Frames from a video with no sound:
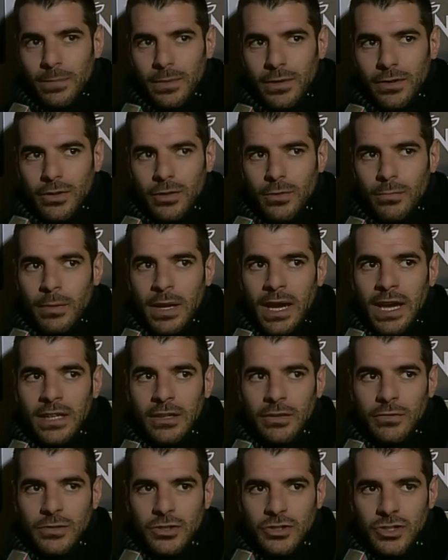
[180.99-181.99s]
però con
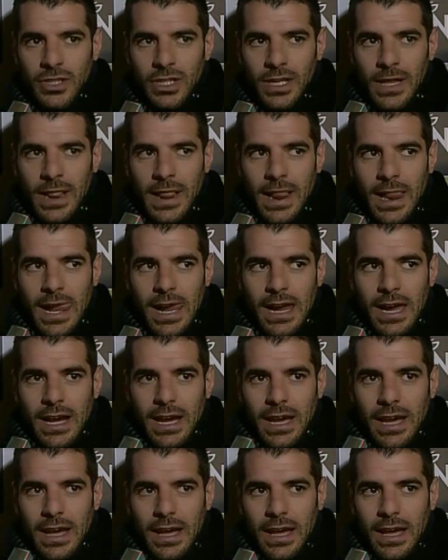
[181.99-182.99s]
Mihailovic eh,
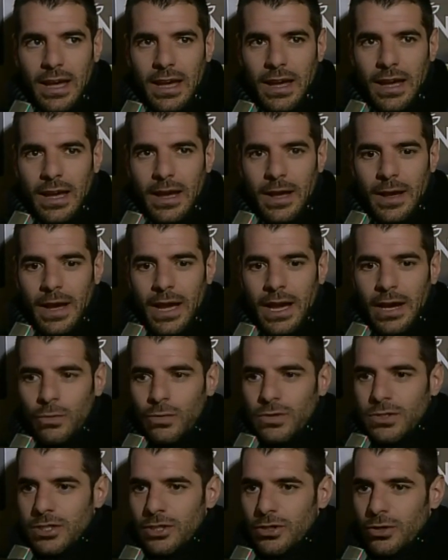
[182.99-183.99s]
ha
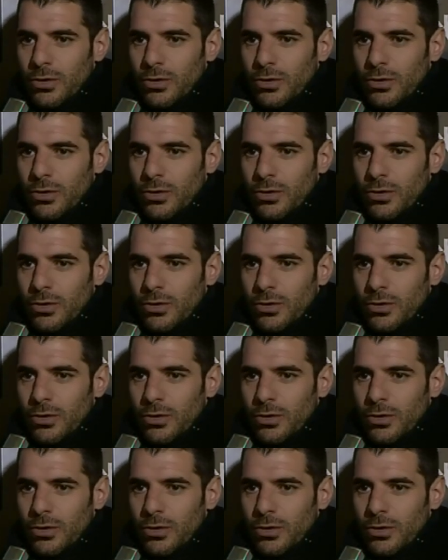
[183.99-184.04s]
acquisito